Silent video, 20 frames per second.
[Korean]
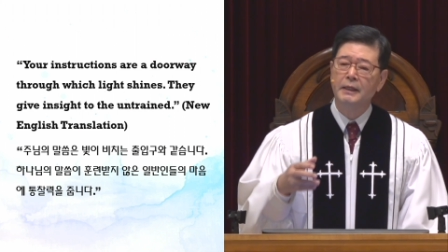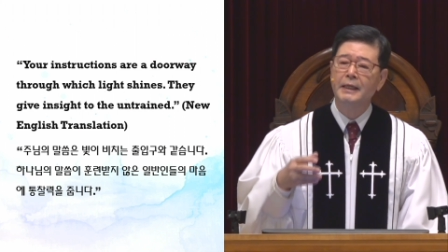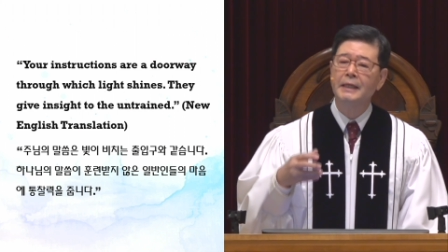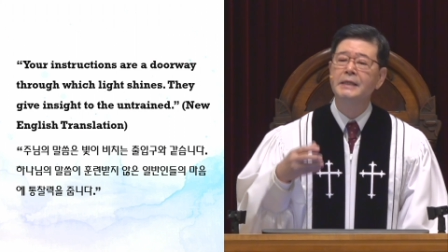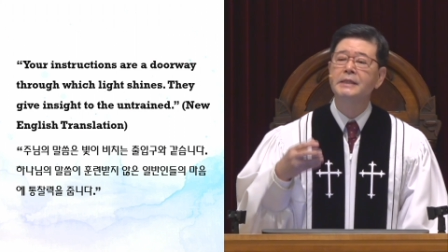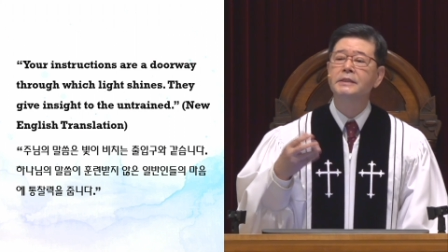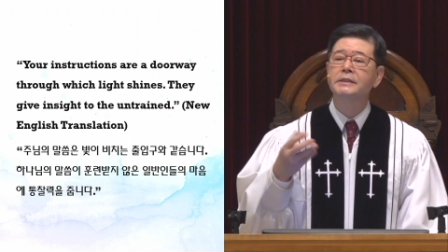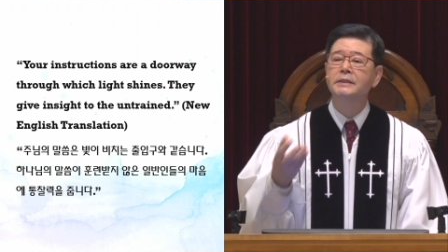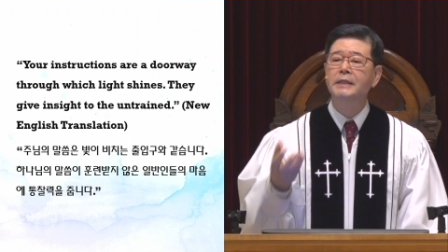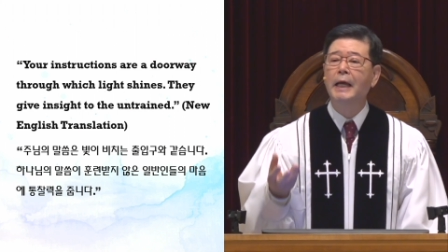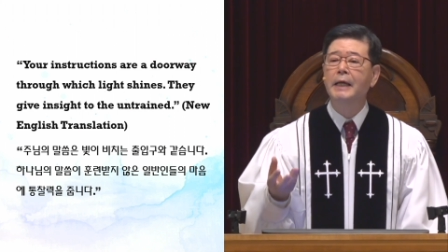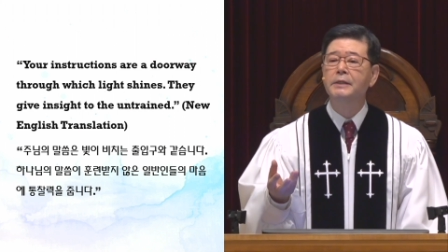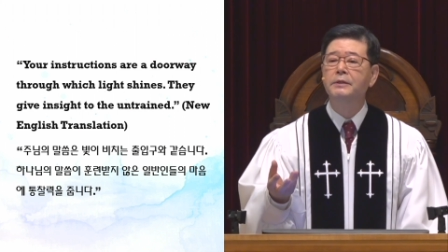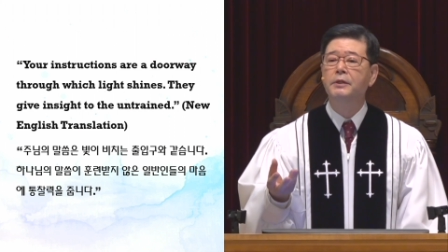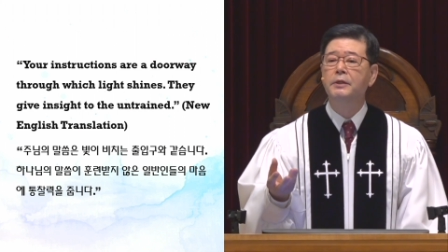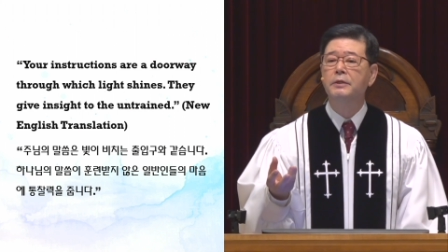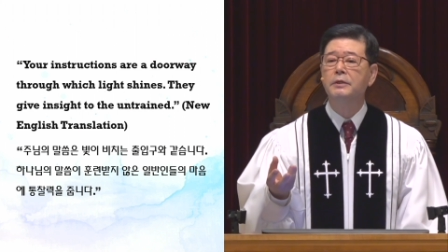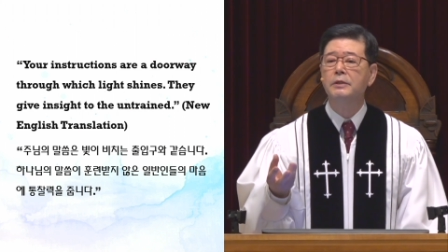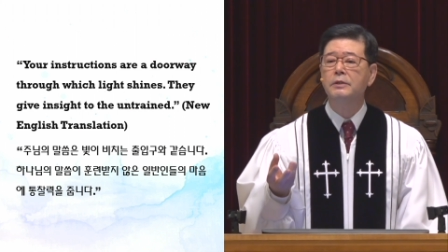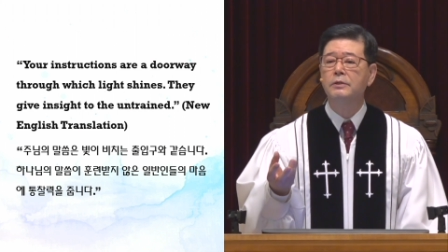
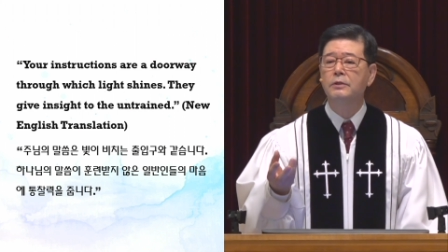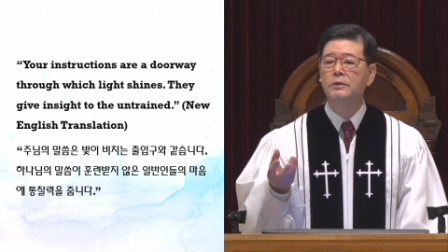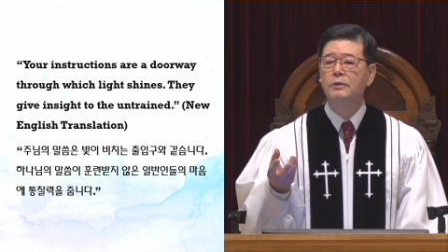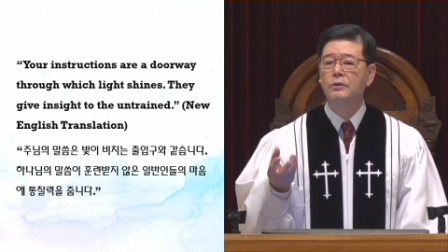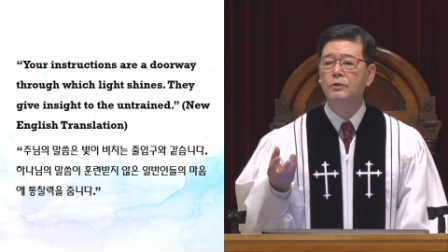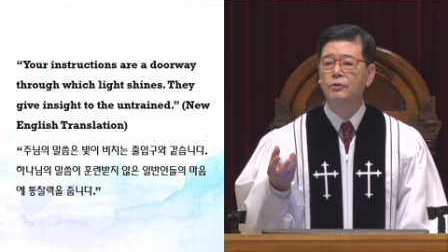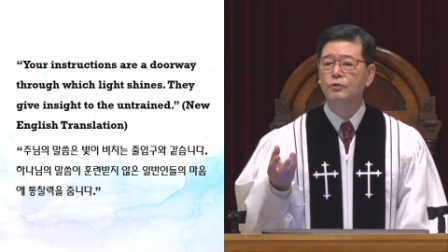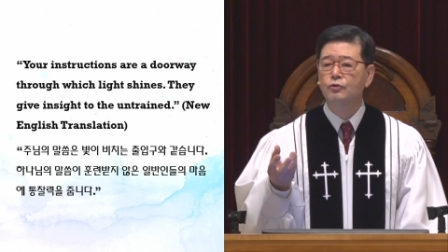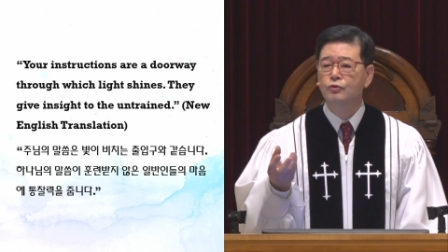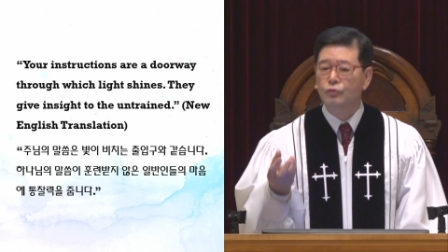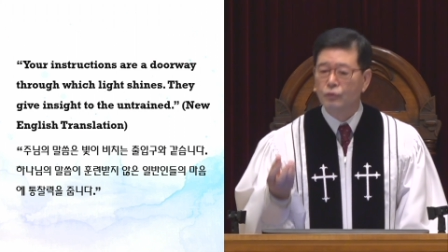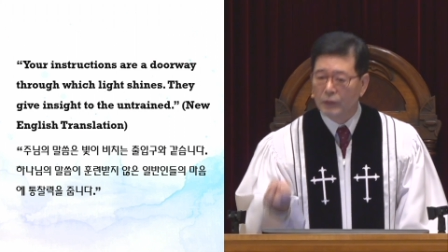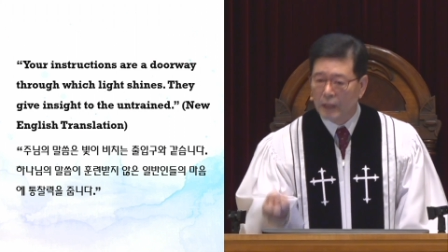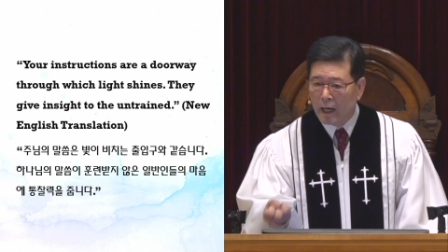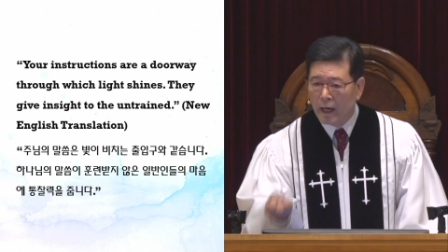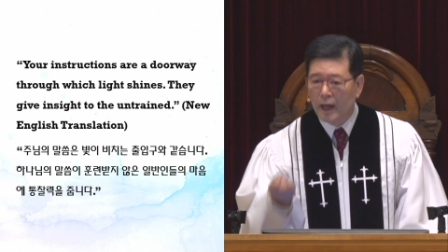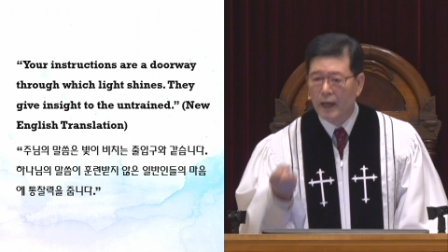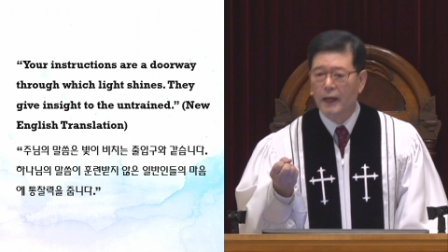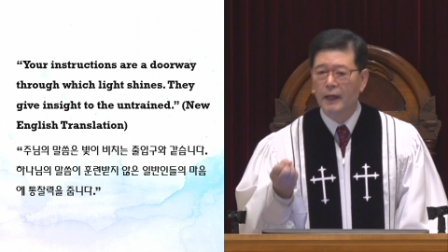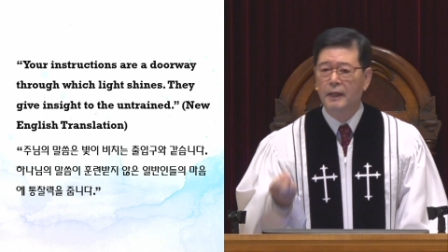인사이트를
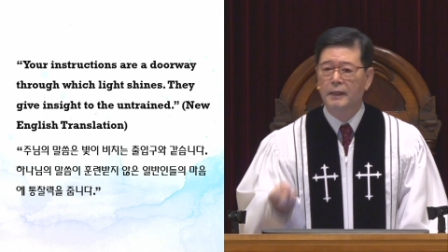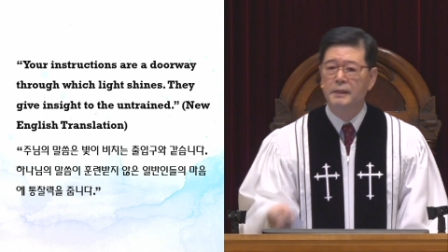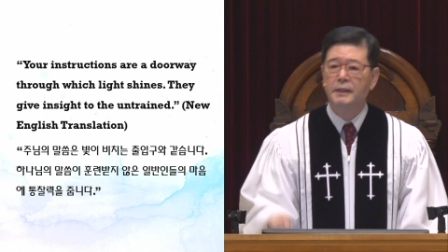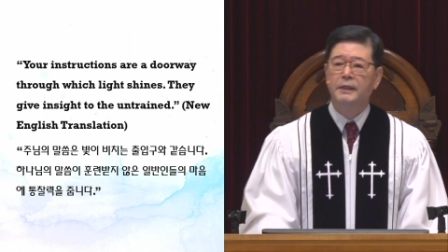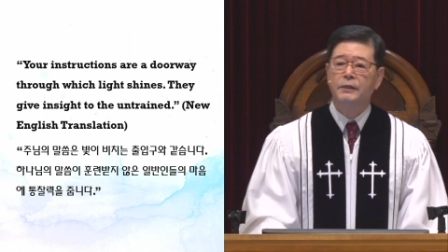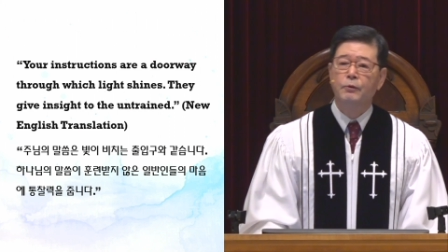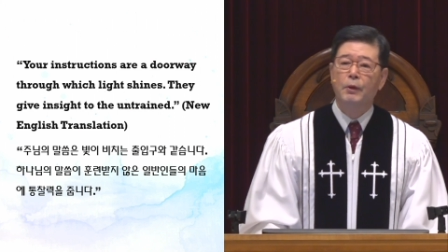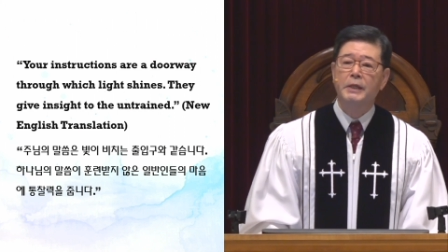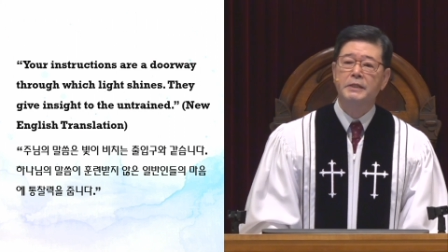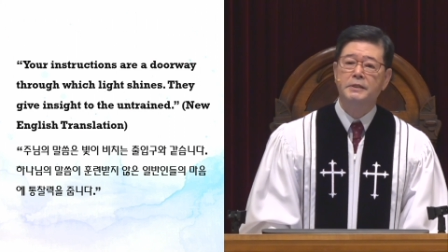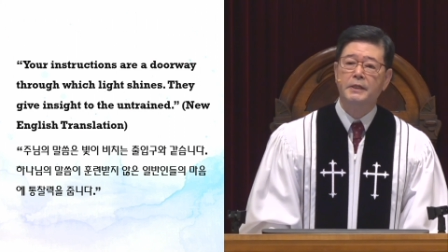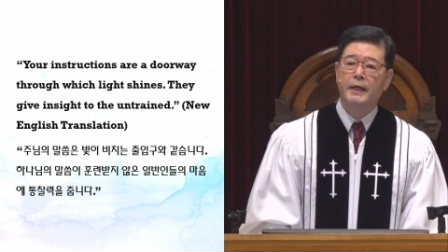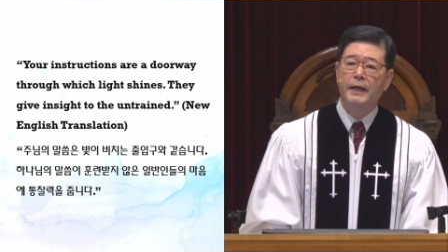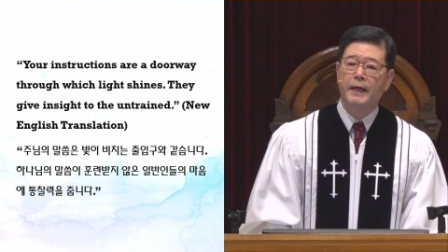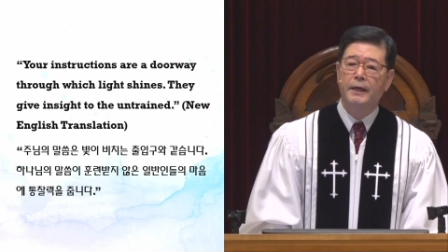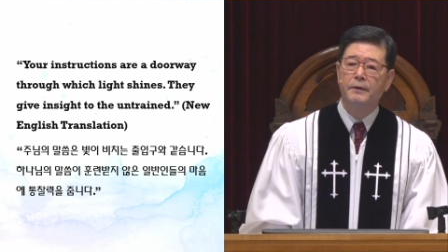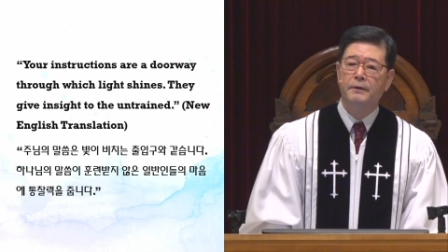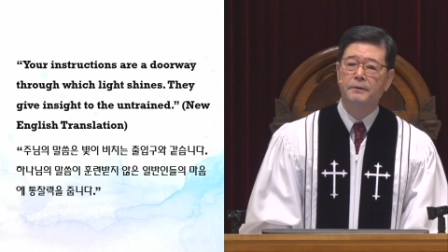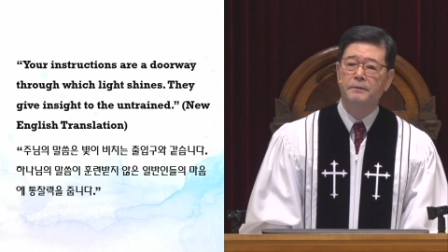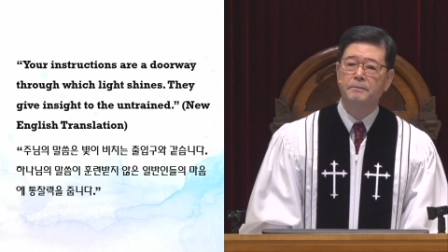준다. 이렇게 돼
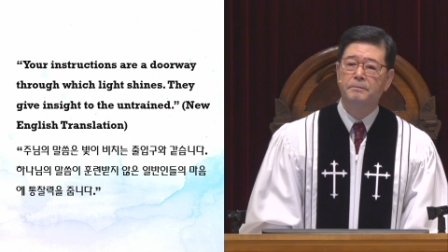있잖아요.